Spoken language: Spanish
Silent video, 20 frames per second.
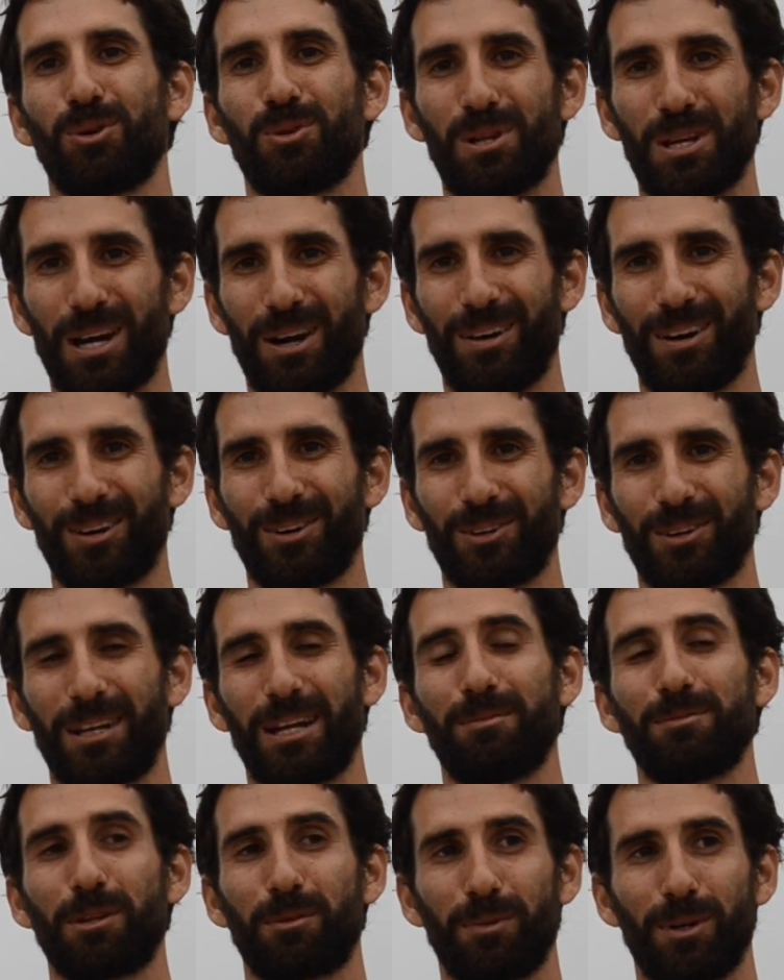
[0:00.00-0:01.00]
obligaba a
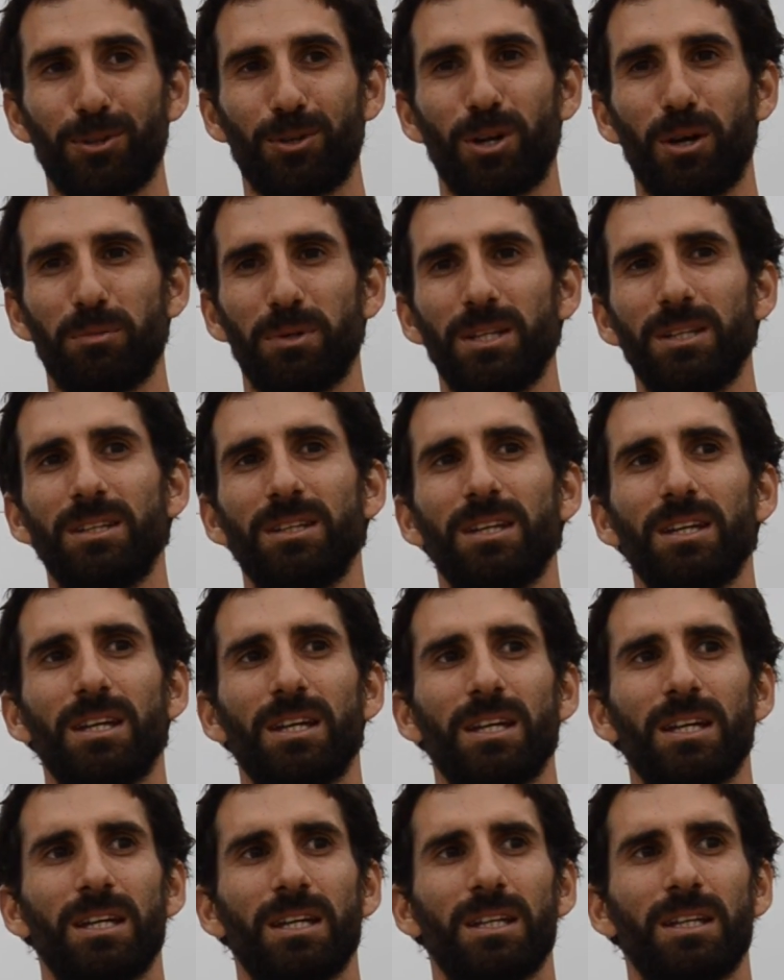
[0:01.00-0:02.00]
correr a mi hermano y a mí.
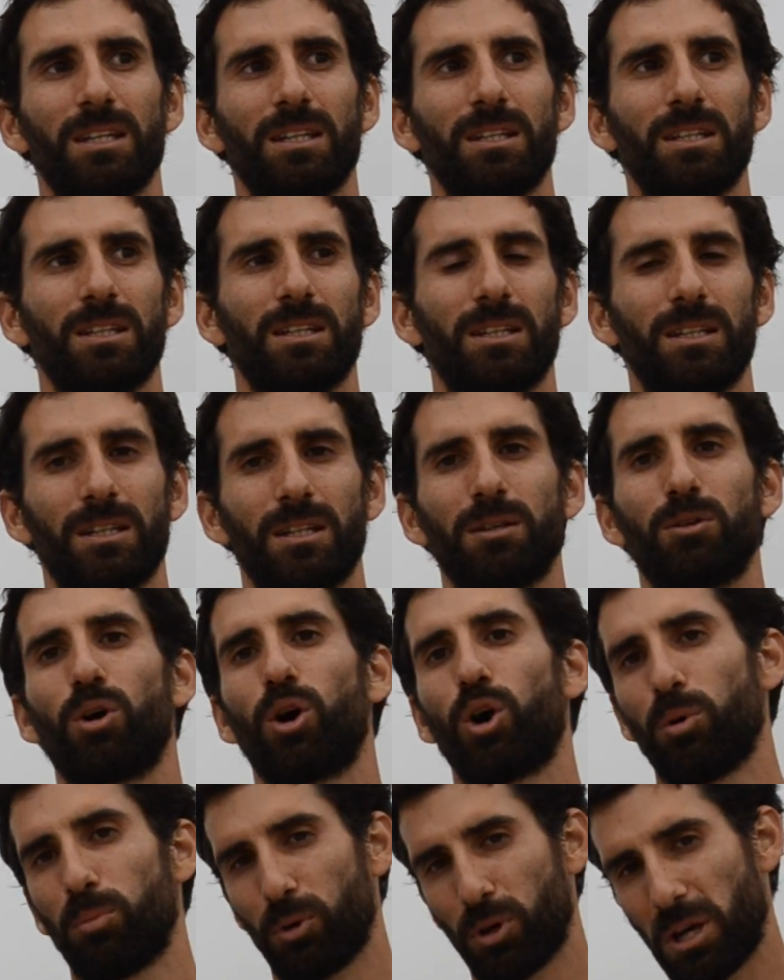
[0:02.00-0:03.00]
Y
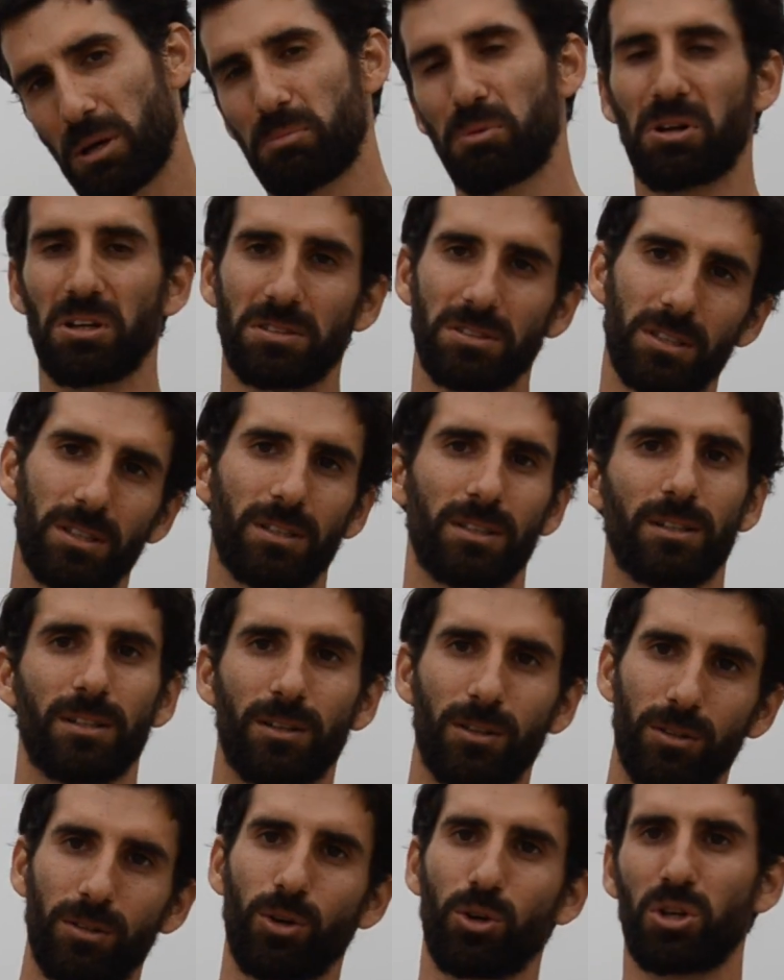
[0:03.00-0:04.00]
luego por épocas
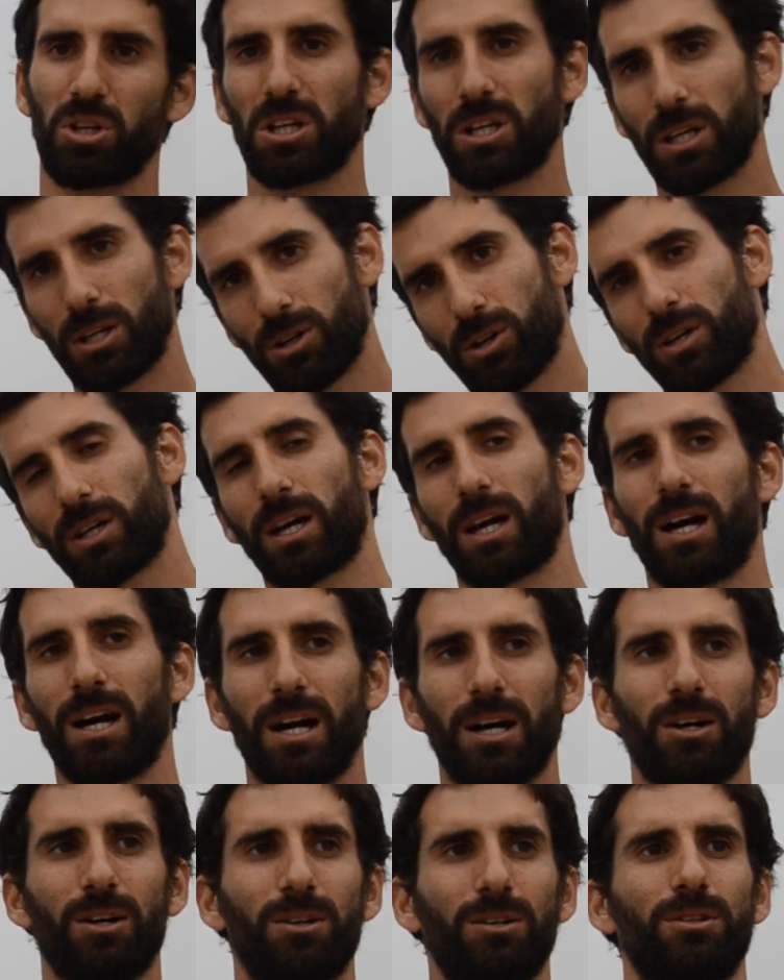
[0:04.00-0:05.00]
he corrido,
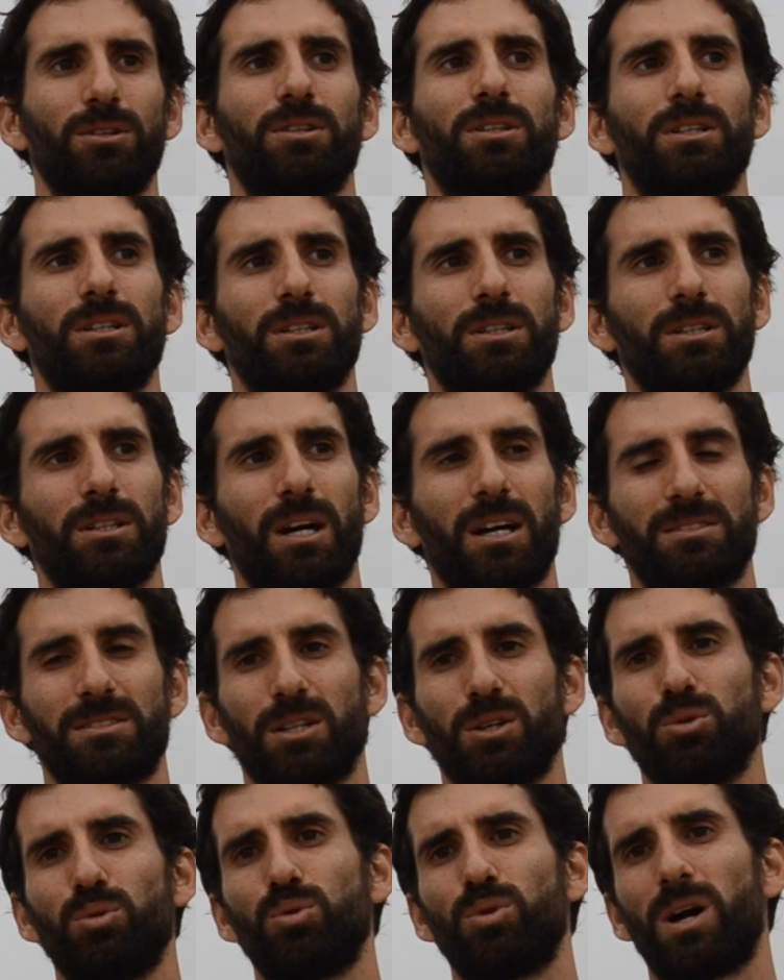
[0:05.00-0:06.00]
dejado y
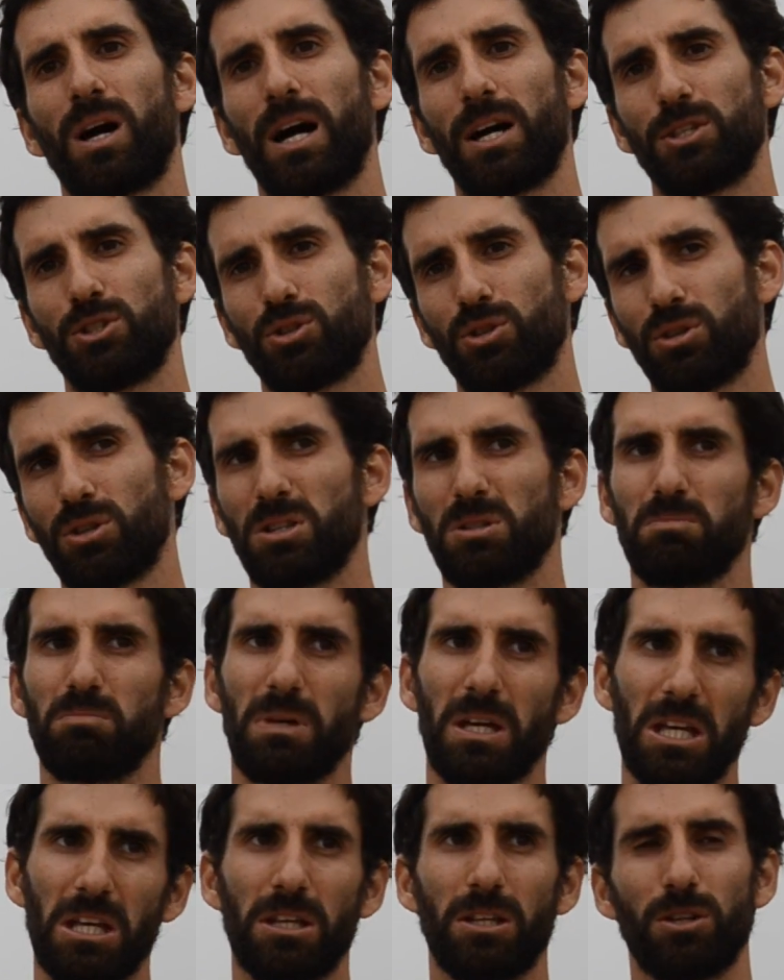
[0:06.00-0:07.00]
hace un año y
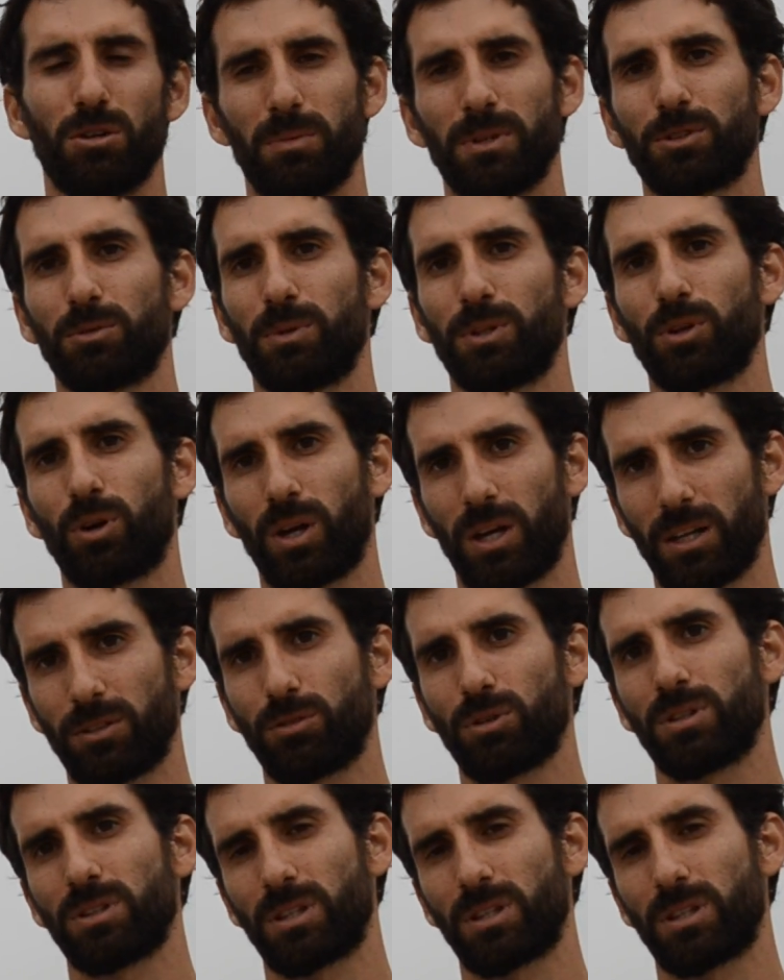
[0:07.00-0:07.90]
medio más o menos que ya estoy